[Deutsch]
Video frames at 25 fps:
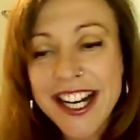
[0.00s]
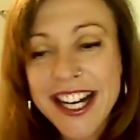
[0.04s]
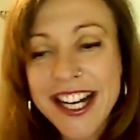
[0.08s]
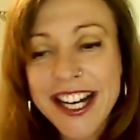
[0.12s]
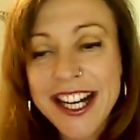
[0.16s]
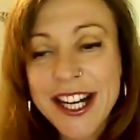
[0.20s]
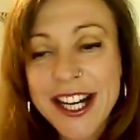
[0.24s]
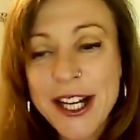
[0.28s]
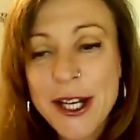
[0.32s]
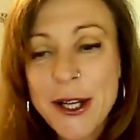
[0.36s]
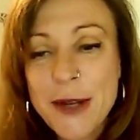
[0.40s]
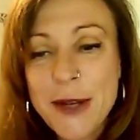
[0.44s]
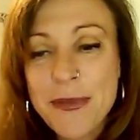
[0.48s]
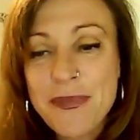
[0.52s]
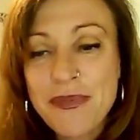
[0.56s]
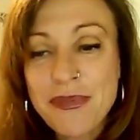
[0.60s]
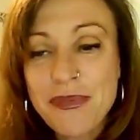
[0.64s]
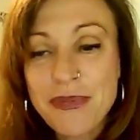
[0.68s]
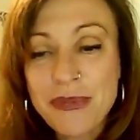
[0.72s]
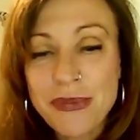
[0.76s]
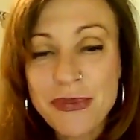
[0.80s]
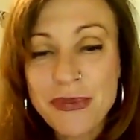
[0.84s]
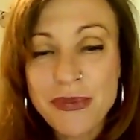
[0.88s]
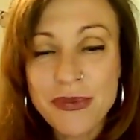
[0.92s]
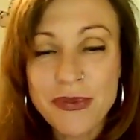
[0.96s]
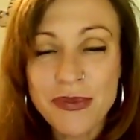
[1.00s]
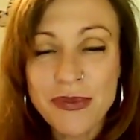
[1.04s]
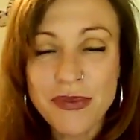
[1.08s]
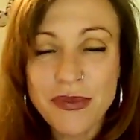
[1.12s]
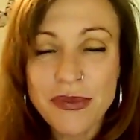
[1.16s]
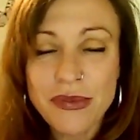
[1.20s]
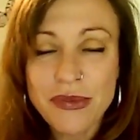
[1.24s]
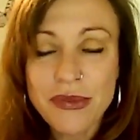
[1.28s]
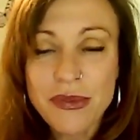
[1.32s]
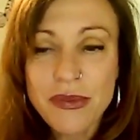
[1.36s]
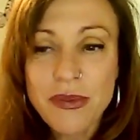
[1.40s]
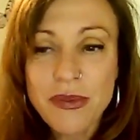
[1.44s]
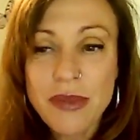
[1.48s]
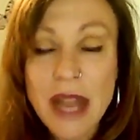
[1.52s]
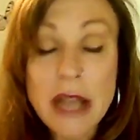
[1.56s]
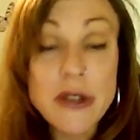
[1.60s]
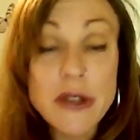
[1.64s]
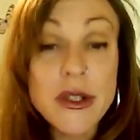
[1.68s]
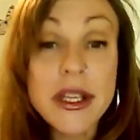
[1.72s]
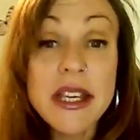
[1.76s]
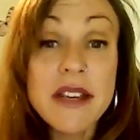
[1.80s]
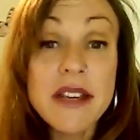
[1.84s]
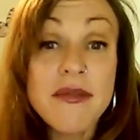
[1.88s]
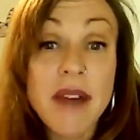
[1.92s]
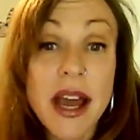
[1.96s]
ähm, also
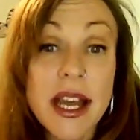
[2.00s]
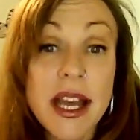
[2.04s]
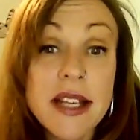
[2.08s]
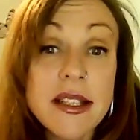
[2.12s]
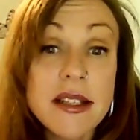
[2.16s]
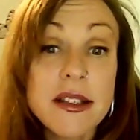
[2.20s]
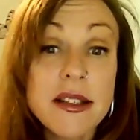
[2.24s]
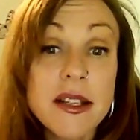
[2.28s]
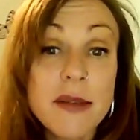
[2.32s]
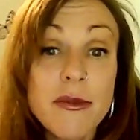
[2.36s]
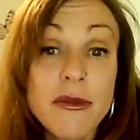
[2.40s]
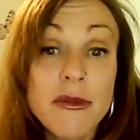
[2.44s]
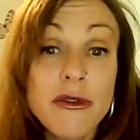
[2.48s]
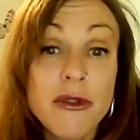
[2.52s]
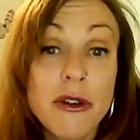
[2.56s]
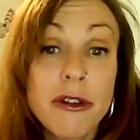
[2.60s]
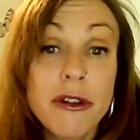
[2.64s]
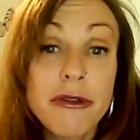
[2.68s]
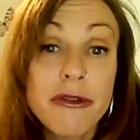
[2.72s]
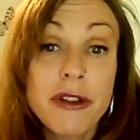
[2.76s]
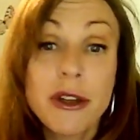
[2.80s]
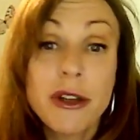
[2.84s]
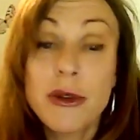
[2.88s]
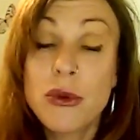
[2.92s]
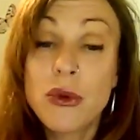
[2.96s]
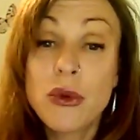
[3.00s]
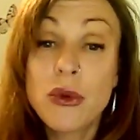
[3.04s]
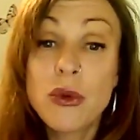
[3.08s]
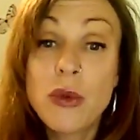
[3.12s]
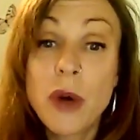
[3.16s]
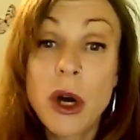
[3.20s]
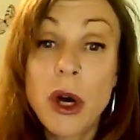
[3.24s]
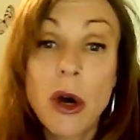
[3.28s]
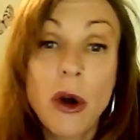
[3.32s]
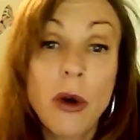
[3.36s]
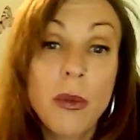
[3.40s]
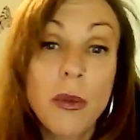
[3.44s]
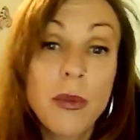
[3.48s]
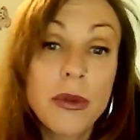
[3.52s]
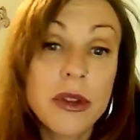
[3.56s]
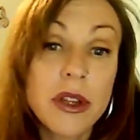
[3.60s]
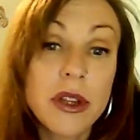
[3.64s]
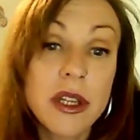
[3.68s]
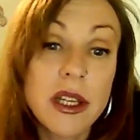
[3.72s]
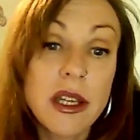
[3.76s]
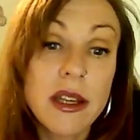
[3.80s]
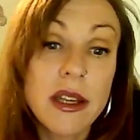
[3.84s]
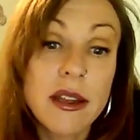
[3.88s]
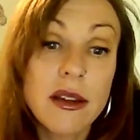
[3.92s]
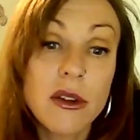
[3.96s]
ich weiß es im Vorfeld überhaupt
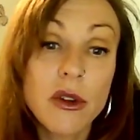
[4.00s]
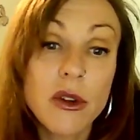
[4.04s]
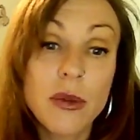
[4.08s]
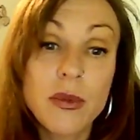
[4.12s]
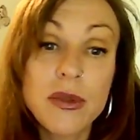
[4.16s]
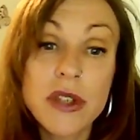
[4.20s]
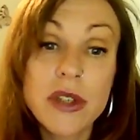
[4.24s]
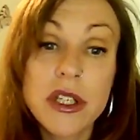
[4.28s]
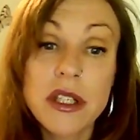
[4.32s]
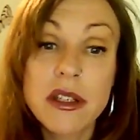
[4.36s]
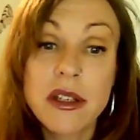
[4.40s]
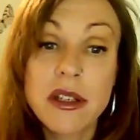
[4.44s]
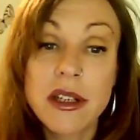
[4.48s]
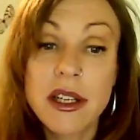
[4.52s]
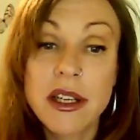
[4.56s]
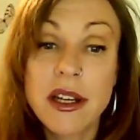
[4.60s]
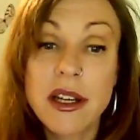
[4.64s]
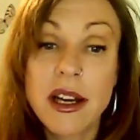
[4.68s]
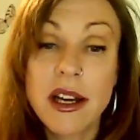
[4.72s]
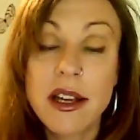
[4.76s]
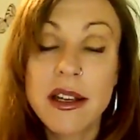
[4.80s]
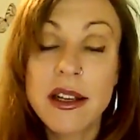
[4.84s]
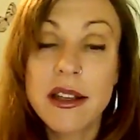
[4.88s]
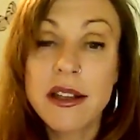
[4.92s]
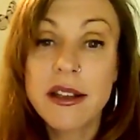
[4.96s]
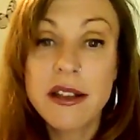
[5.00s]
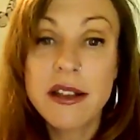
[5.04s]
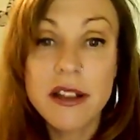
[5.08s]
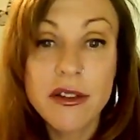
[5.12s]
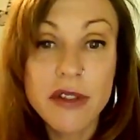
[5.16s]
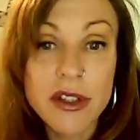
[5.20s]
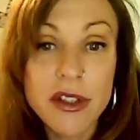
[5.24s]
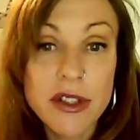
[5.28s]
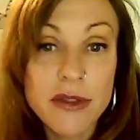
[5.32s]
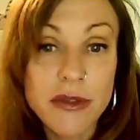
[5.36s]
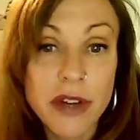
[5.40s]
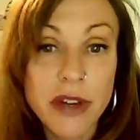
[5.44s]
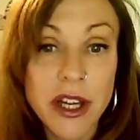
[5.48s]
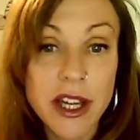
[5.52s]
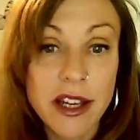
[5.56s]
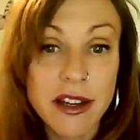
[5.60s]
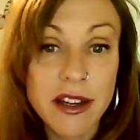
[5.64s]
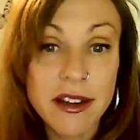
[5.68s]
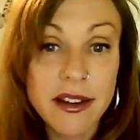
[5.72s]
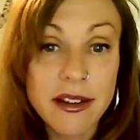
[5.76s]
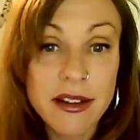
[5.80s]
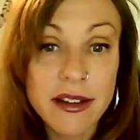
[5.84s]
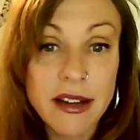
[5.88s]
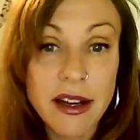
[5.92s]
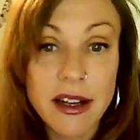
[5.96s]
nicht, ob sich da gerade irgendwas
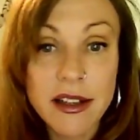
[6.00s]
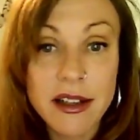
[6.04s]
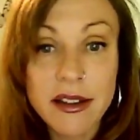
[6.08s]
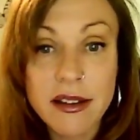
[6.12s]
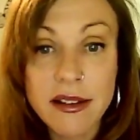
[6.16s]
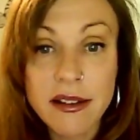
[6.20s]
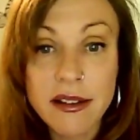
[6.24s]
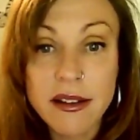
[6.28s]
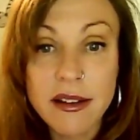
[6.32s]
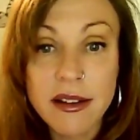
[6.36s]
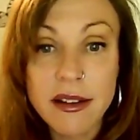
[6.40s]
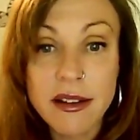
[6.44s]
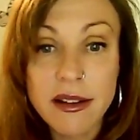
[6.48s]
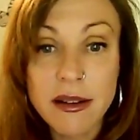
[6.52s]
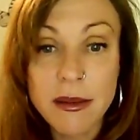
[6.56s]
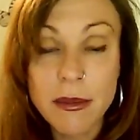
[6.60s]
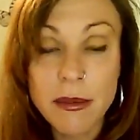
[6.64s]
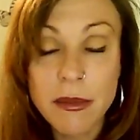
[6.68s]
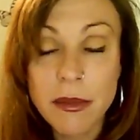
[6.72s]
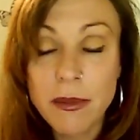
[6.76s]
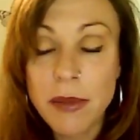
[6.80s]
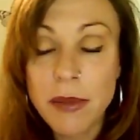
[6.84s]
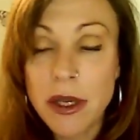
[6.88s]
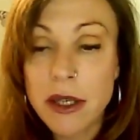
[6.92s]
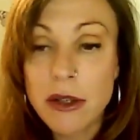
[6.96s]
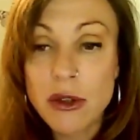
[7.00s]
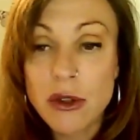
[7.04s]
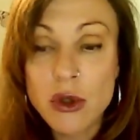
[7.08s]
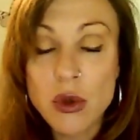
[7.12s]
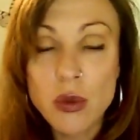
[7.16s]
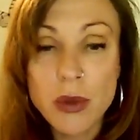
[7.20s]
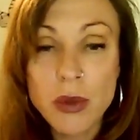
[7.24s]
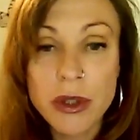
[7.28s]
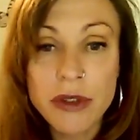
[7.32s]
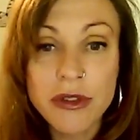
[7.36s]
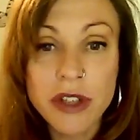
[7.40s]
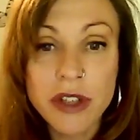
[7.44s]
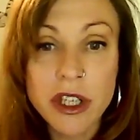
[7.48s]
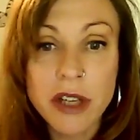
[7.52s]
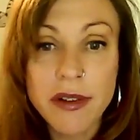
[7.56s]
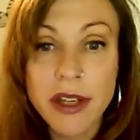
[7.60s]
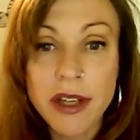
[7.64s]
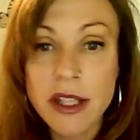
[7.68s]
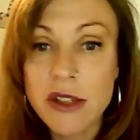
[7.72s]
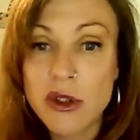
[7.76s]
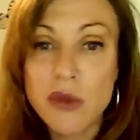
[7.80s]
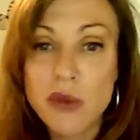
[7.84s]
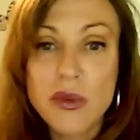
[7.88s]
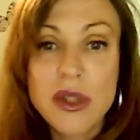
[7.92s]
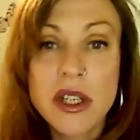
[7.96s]
verändert hat äh, bei der
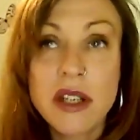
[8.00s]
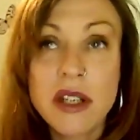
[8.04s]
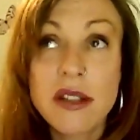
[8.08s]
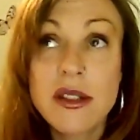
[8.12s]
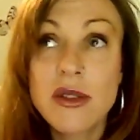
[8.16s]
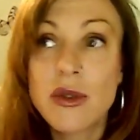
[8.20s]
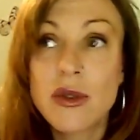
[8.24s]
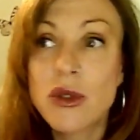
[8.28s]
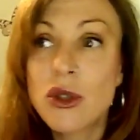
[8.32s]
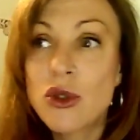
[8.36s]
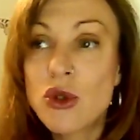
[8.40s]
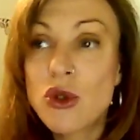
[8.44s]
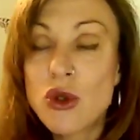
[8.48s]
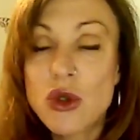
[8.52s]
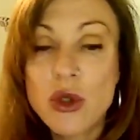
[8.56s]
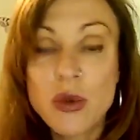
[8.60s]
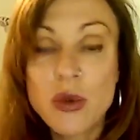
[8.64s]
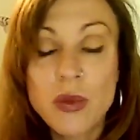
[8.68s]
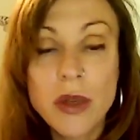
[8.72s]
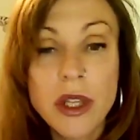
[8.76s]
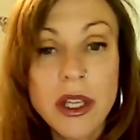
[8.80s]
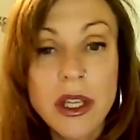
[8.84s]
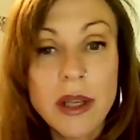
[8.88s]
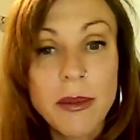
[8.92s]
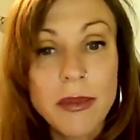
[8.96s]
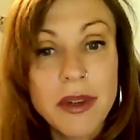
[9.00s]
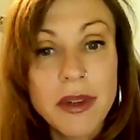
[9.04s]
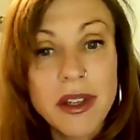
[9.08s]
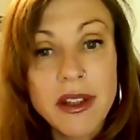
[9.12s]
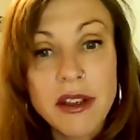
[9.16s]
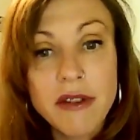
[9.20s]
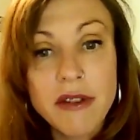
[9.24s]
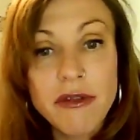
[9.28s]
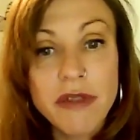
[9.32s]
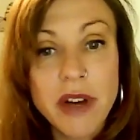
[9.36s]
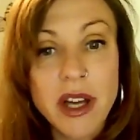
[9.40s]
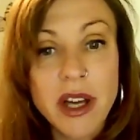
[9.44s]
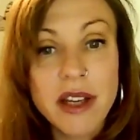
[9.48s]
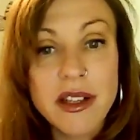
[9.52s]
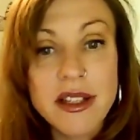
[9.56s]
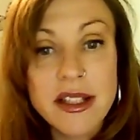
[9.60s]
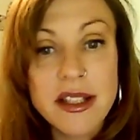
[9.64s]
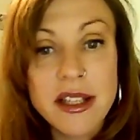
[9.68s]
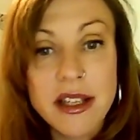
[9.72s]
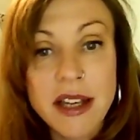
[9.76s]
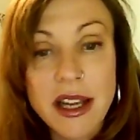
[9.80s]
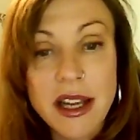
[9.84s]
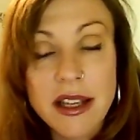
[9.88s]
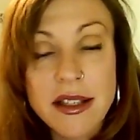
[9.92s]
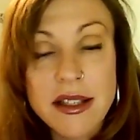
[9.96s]
Schumann-Frequenz, ob es gerade Sonnenstimme gibt. Ich erfahre das
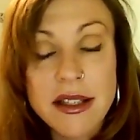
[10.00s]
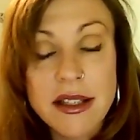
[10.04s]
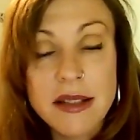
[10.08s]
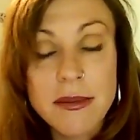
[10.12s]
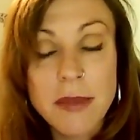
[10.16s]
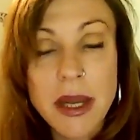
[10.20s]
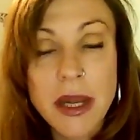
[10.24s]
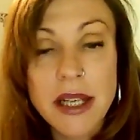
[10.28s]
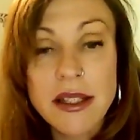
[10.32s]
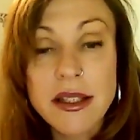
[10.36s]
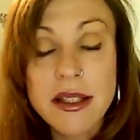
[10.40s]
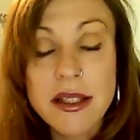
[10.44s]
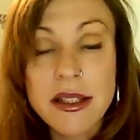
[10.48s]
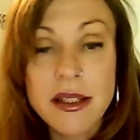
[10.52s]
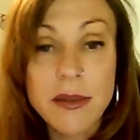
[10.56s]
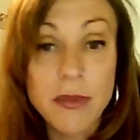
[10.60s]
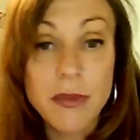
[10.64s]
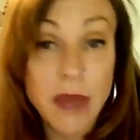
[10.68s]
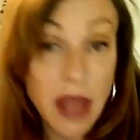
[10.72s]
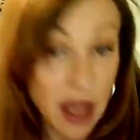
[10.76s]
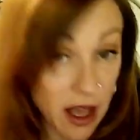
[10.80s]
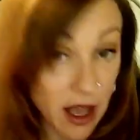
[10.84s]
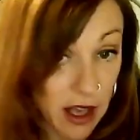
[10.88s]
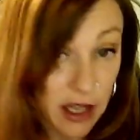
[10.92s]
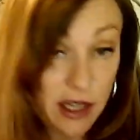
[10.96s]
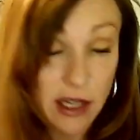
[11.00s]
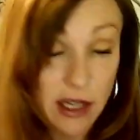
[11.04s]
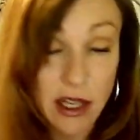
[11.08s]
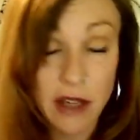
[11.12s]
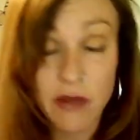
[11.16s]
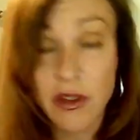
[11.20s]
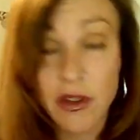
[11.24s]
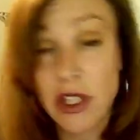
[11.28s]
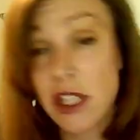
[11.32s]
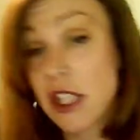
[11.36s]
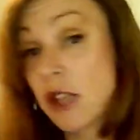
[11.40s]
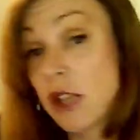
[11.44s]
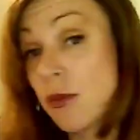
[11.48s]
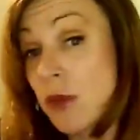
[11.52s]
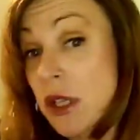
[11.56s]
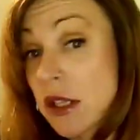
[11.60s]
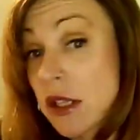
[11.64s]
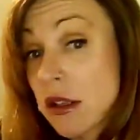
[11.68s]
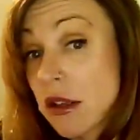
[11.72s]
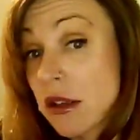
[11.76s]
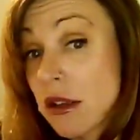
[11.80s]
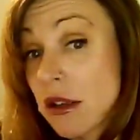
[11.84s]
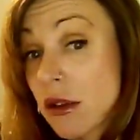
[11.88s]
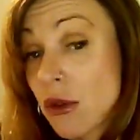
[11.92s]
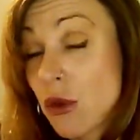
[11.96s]
dann als, meistens im Nachhinein, wenn ich mich
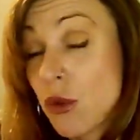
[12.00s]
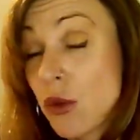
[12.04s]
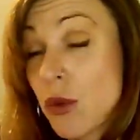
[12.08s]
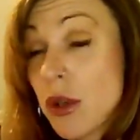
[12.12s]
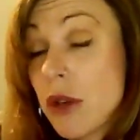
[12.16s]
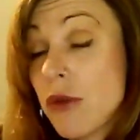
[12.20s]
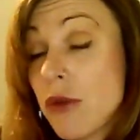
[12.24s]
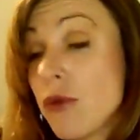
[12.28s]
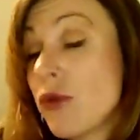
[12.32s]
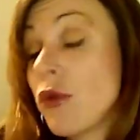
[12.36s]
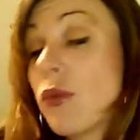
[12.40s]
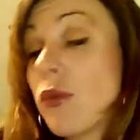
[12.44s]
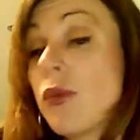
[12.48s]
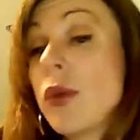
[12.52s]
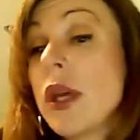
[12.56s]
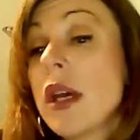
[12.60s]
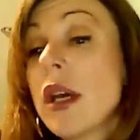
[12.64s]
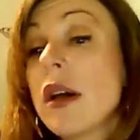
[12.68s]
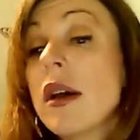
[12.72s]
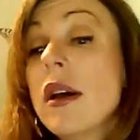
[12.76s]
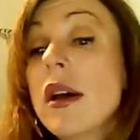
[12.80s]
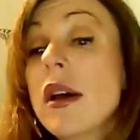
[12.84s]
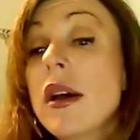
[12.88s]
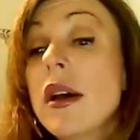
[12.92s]
dann darüber informiere.